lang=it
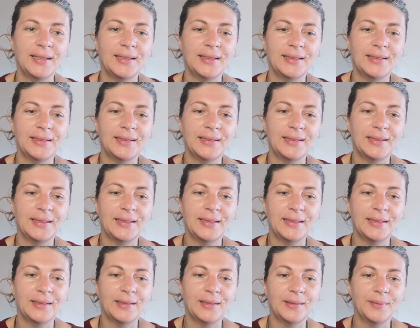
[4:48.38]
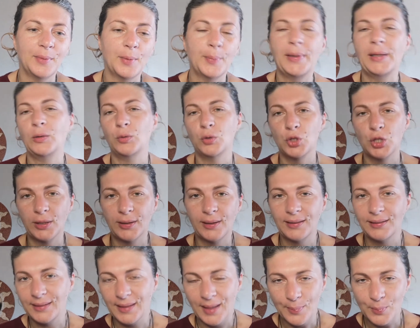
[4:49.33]
Eh, vabbè, non ci
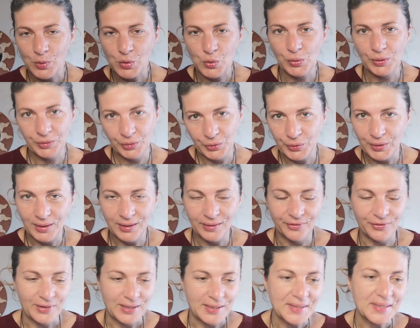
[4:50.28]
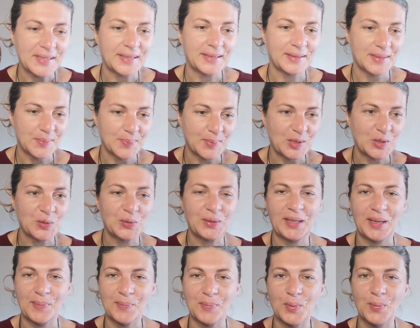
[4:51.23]
addentriamo sulle teorie di fisica, di
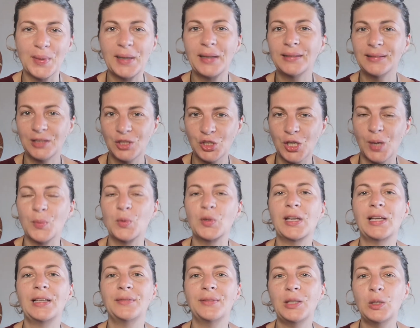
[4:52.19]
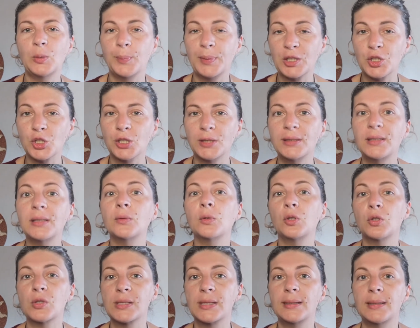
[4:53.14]
spazio-tempo, ma diciamo che a livello
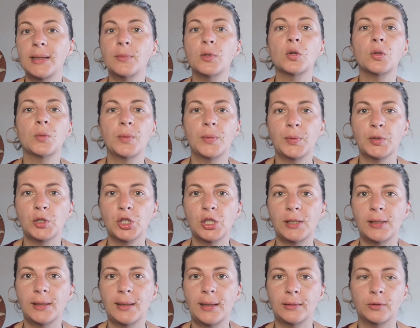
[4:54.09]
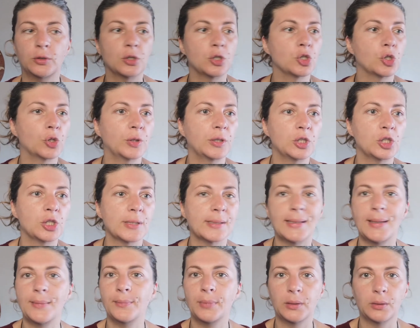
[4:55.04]
percettivo lo sentiamo come più accelerato, i giorni
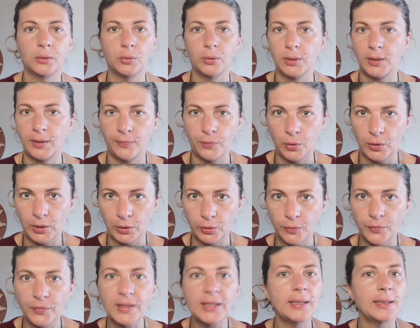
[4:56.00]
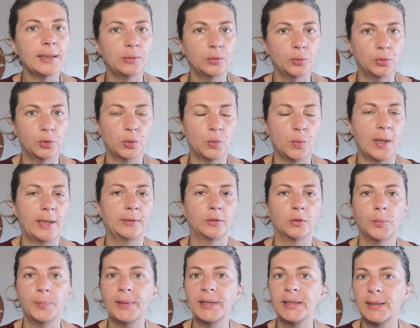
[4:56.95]
ci sembrano che volano via e tutto
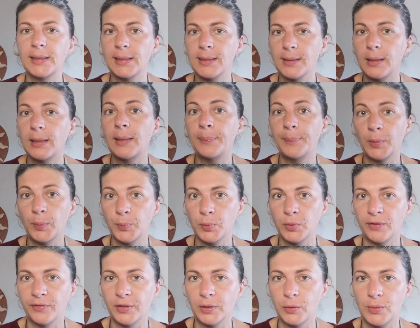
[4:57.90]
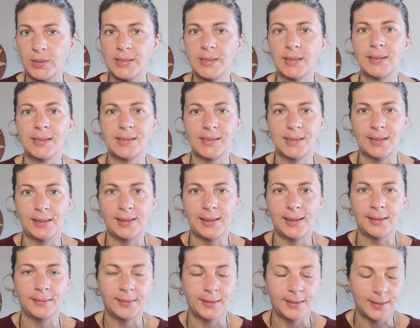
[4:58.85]
quanto, perché è proprio una frequenza che si
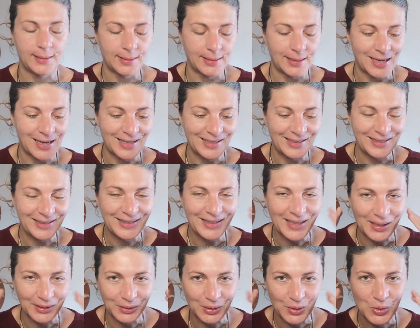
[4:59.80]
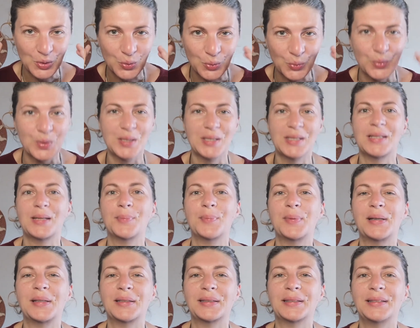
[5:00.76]
è allineata su questa
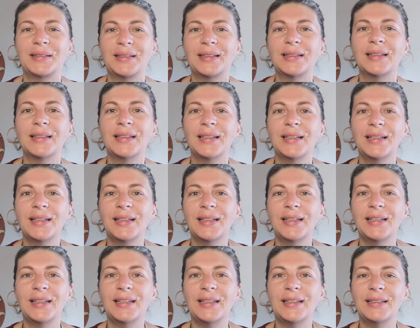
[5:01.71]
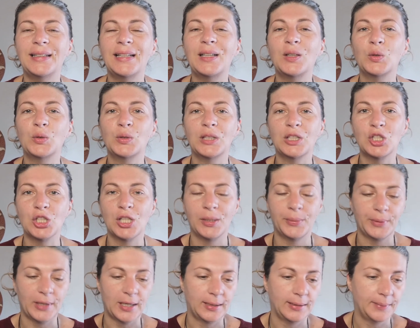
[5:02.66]
parte eh, delle onde
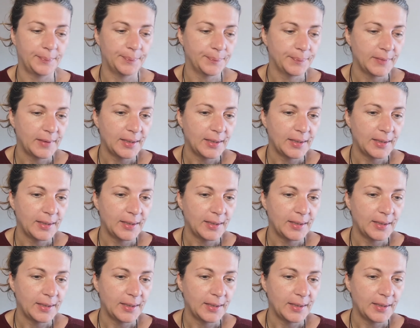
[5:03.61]
cerebrali.